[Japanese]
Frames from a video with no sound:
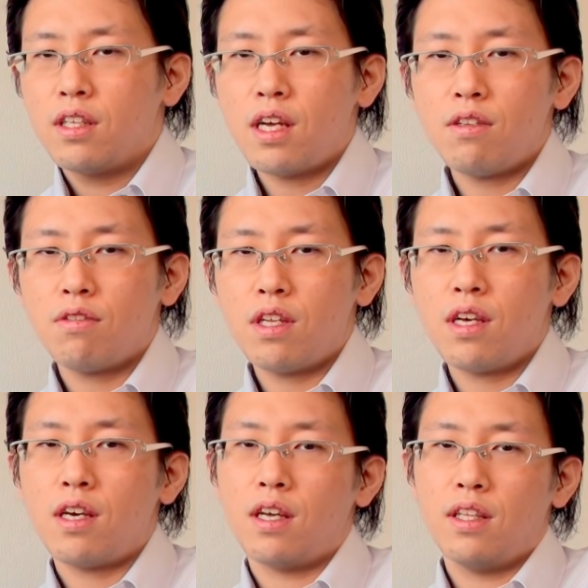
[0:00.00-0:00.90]
なの
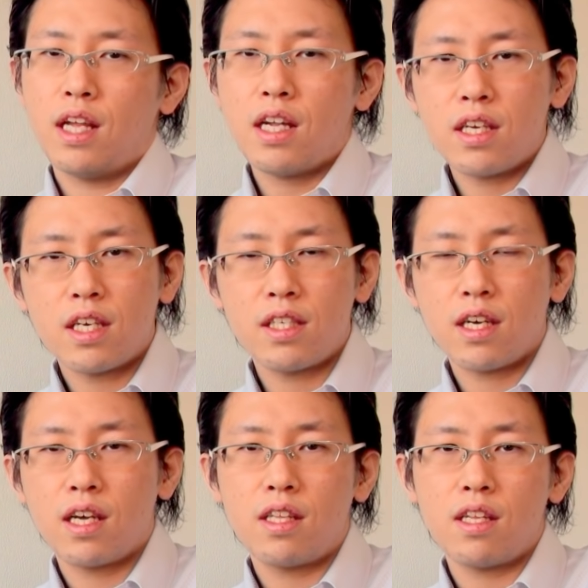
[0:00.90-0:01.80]
で何かし
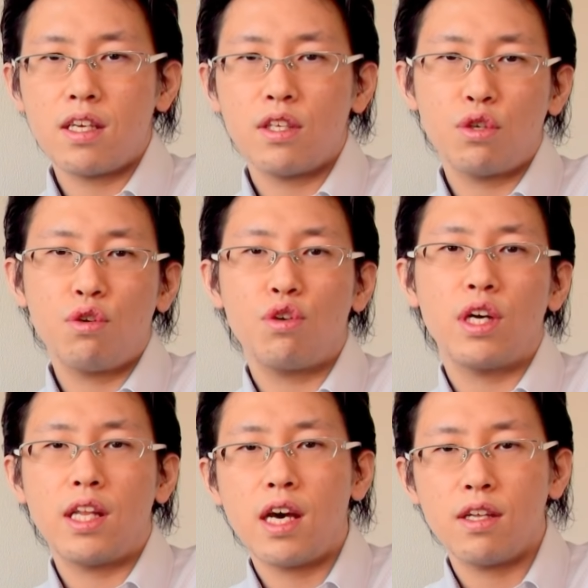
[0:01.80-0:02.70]
ら決定的な証拠
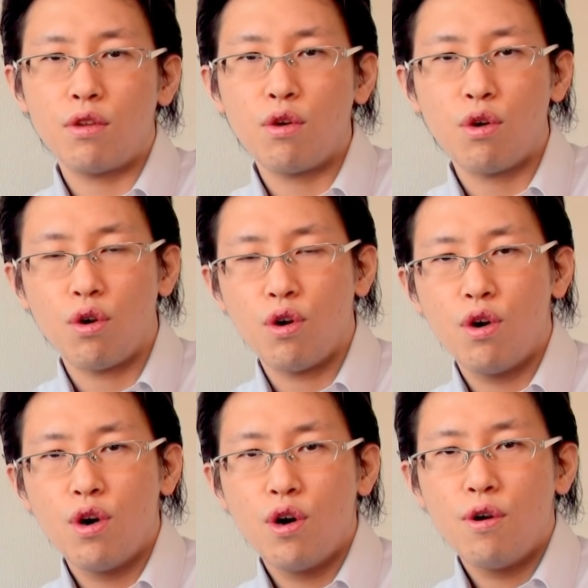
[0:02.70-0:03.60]
がないと
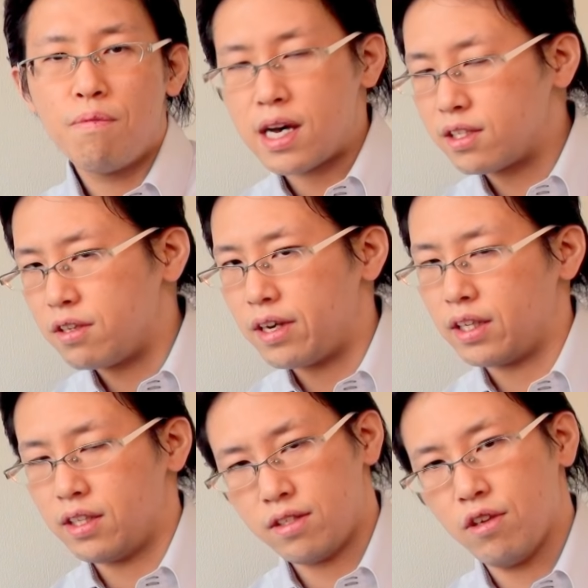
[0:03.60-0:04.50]
まずいわ
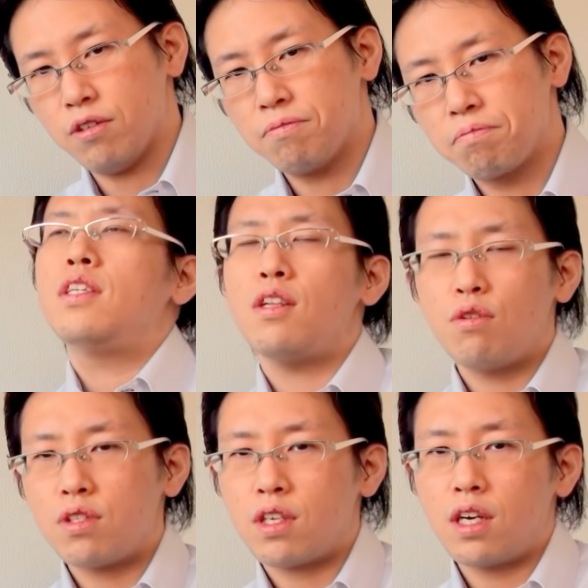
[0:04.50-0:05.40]
けですよじゃあ
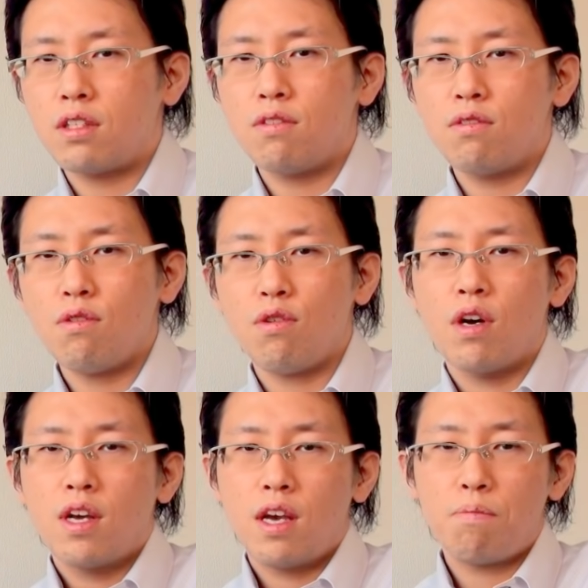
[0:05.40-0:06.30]
どうするかっていうと
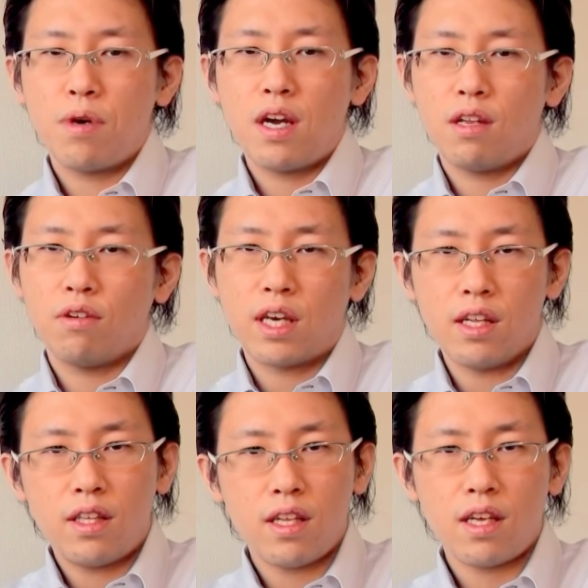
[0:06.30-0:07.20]
やっぱりあの
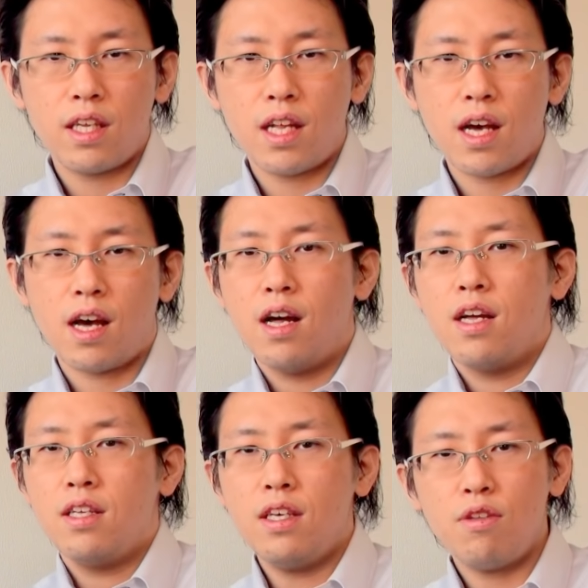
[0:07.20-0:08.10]
決定的
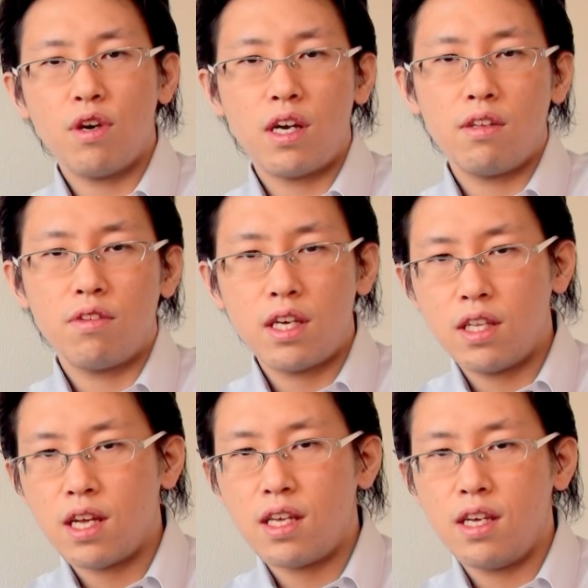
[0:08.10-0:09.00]
な言い逃れので
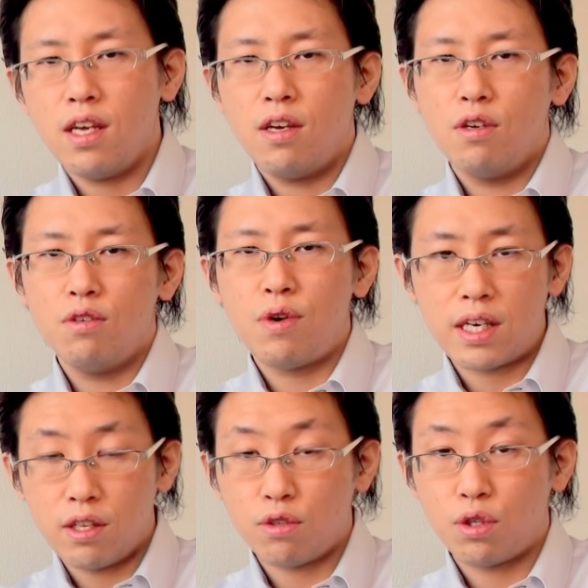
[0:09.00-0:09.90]
きない浮
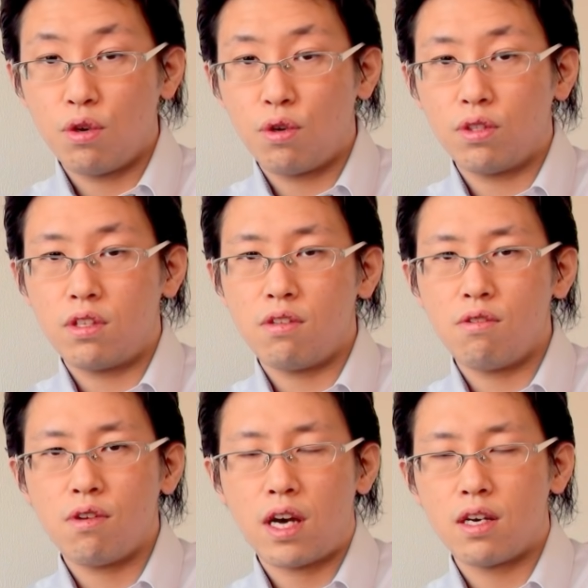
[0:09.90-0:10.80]
気の証拠っていう
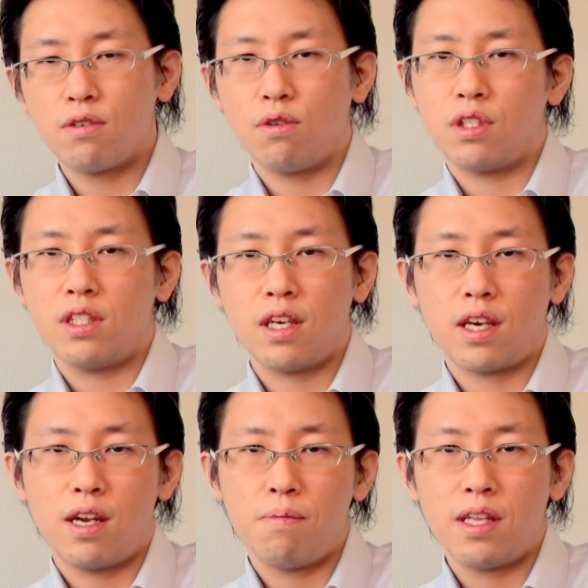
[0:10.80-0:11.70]
のを確保しな
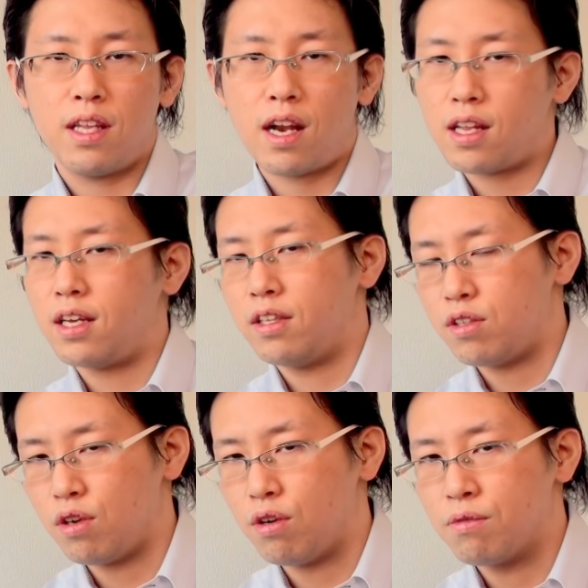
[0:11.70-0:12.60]
ければならないんで
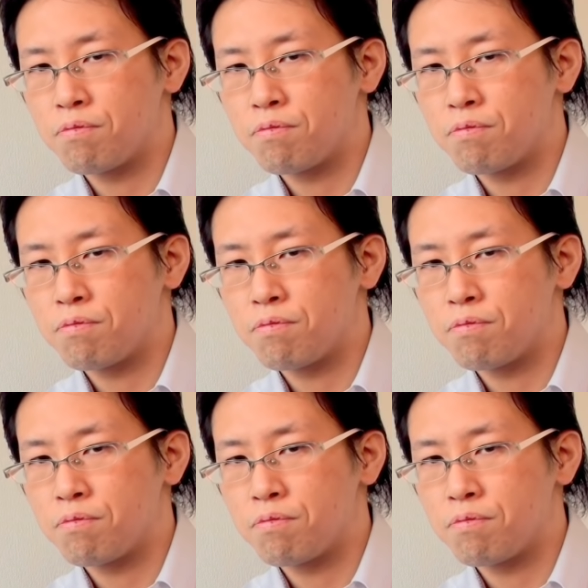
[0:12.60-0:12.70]
すよ